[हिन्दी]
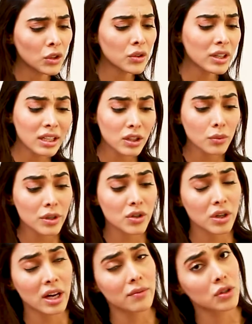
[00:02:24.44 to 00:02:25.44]
क्योंकि
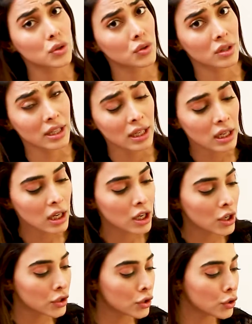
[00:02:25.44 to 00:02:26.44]
लिक्विड जो है वो यूजली
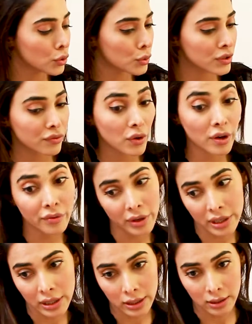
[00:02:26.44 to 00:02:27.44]
यू यूज़ फॉर
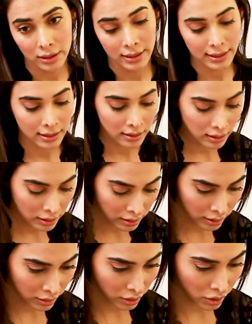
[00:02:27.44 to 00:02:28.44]
विंटर्स
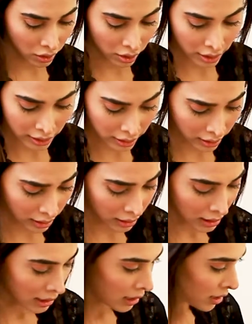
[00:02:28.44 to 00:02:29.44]
और
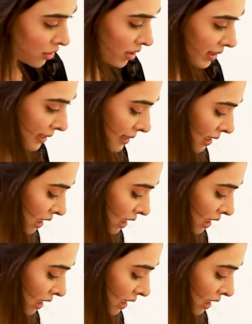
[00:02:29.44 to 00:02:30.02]
uh, जिसके